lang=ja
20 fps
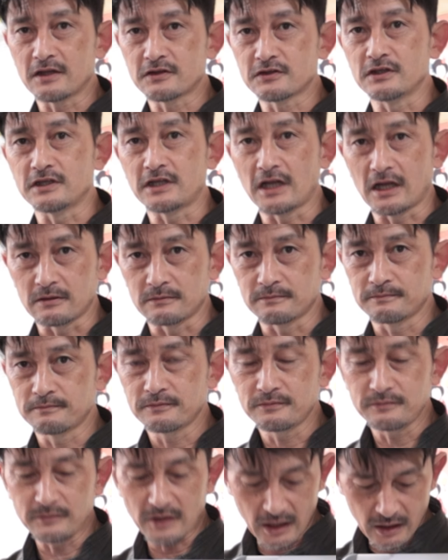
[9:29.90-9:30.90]
ついている。
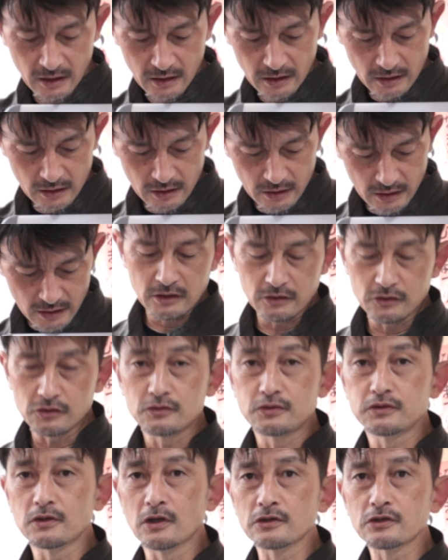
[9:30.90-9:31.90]
で、
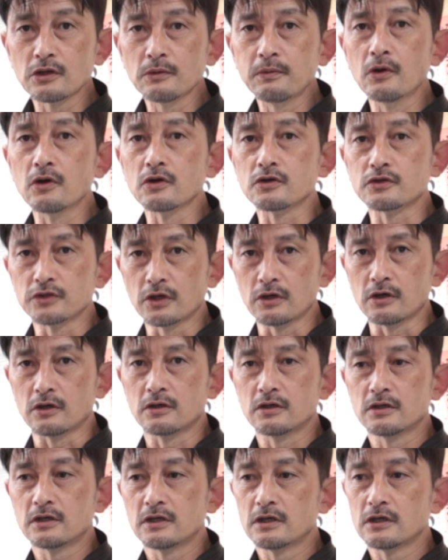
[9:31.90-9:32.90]
フロントフォーク
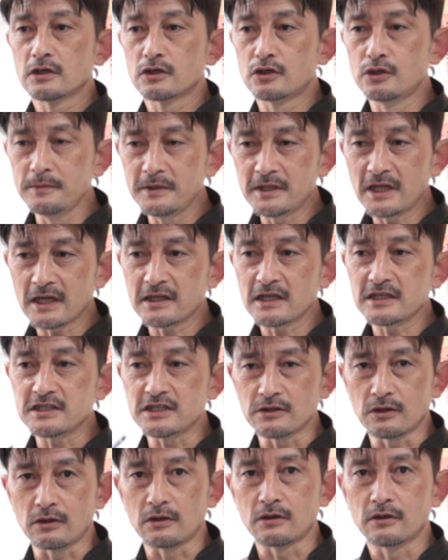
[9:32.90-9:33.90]
の組み立て
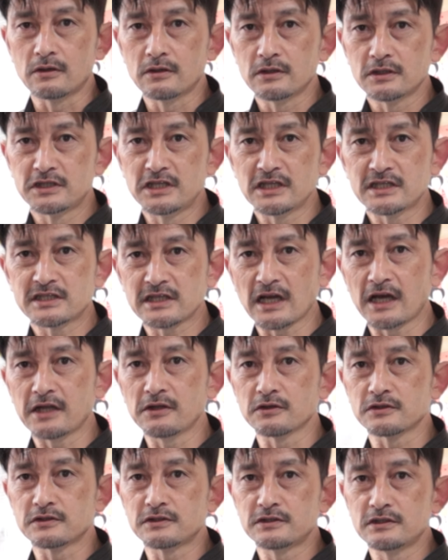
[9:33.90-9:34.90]
時の実際
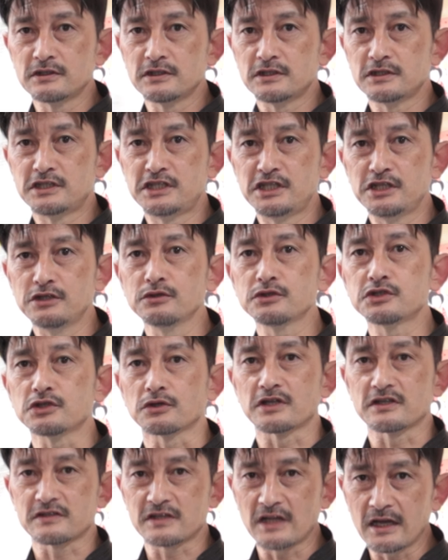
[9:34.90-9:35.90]
の自由
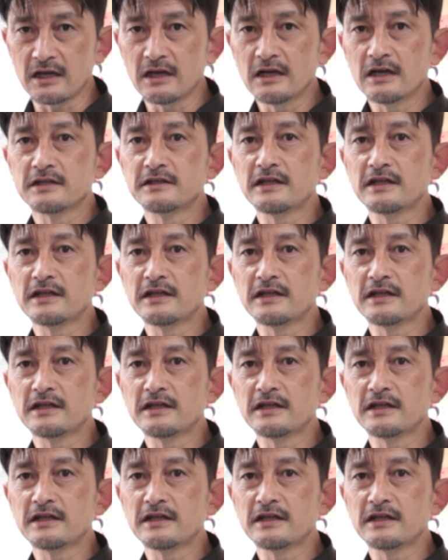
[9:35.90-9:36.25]
長ですね。